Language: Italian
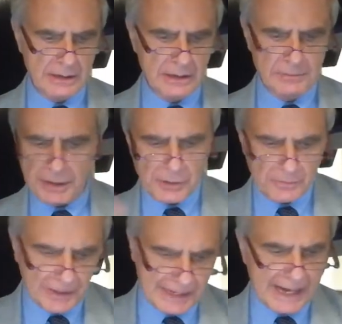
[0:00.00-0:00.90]
Per non
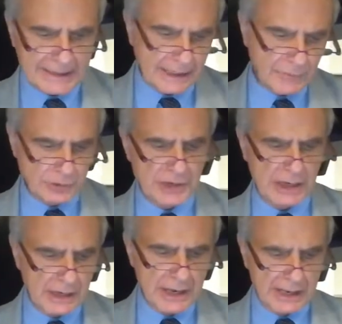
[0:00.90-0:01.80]
parlare delle
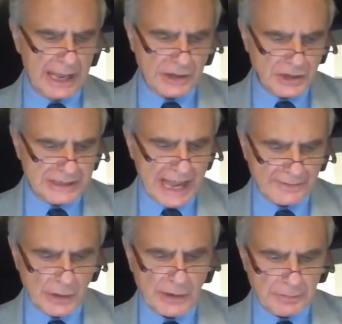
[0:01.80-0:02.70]
voci che
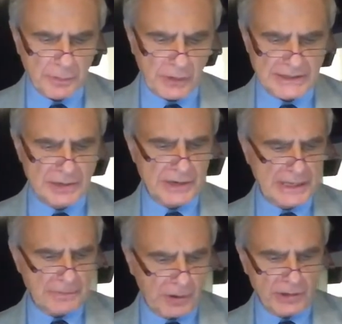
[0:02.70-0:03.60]
agitavano le popolazioni
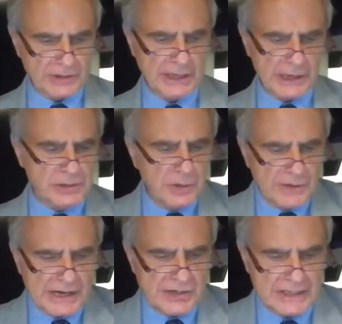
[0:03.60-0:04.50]
dei porti, che
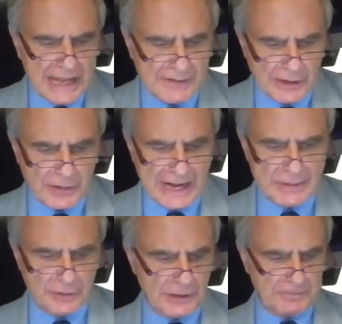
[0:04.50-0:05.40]
sovreccitavano
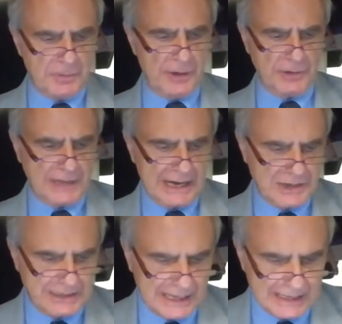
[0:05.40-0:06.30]
l'animo del pubblico della
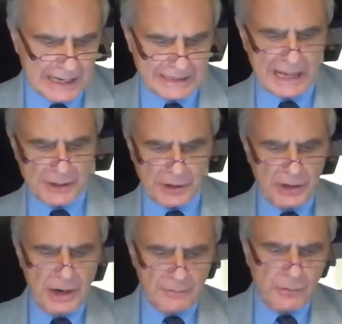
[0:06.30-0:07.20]
città dell'interno,
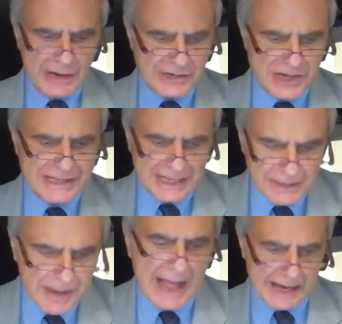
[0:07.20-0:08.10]
fu la gente di
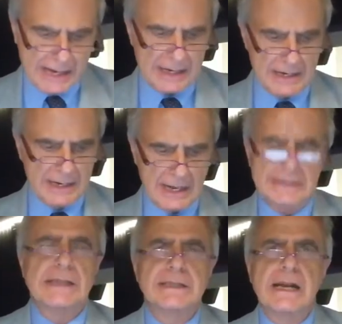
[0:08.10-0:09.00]
mare ad
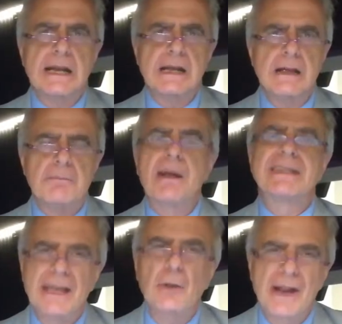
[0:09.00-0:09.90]
essere
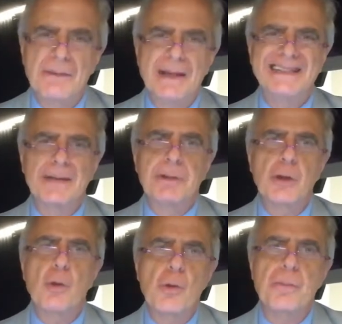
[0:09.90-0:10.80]
particolarmente
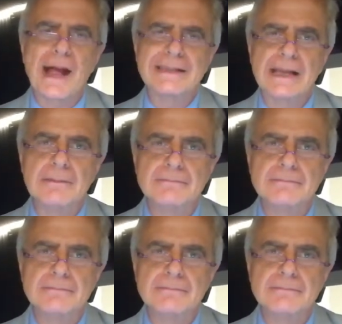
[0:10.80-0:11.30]
preoccupata.